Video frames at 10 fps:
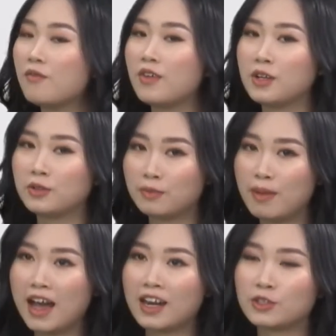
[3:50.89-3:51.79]
và điều thứ
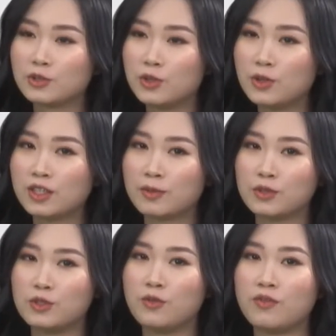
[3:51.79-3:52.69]
ba là chúng tôi luôn tập
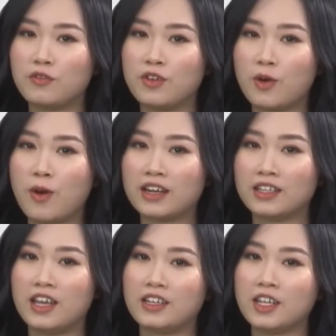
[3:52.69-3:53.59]
trung vào việc hoàn
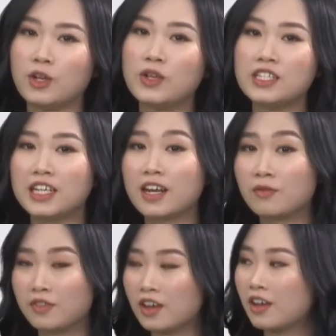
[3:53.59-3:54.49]
thiện những cái quy trình
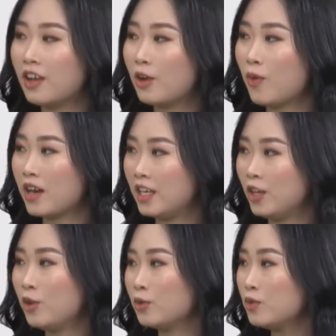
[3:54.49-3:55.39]
làm việc quản
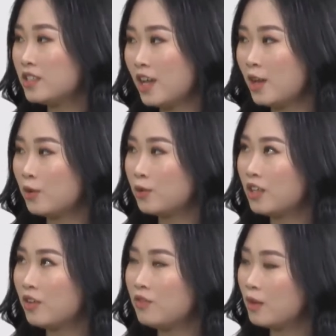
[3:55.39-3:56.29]
lý đội ngũ sale
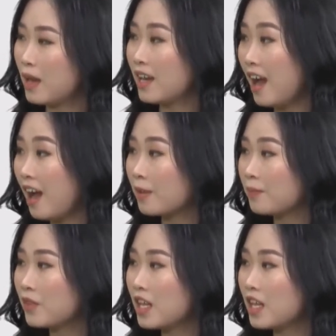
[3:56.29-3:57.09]
nhân viên bán hàng